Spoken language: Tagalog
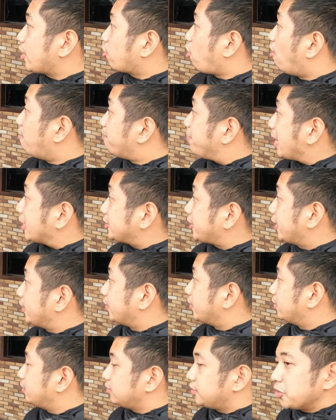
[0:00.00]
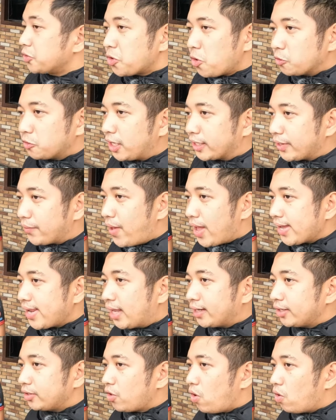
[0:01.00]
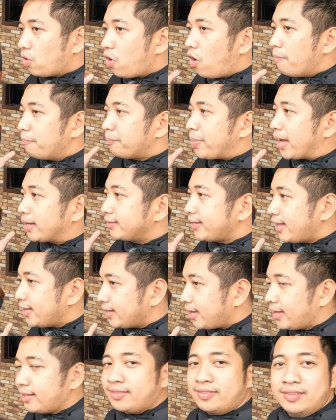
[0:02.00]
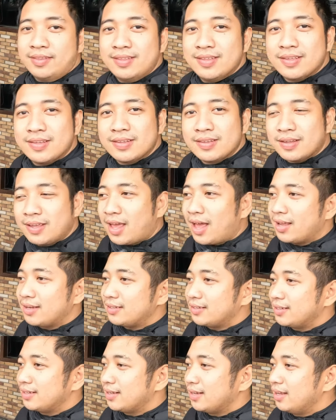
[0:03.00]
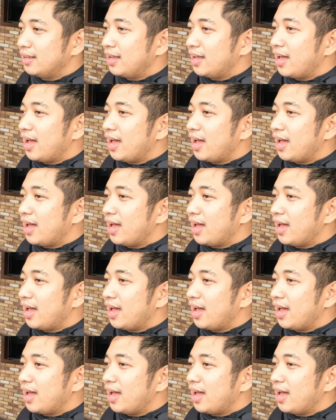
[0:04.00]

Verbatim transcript: siya, compact siya, no? Siguro kung tatawagin natin ito, compact naked. Wow! Yan. Ikaw, no?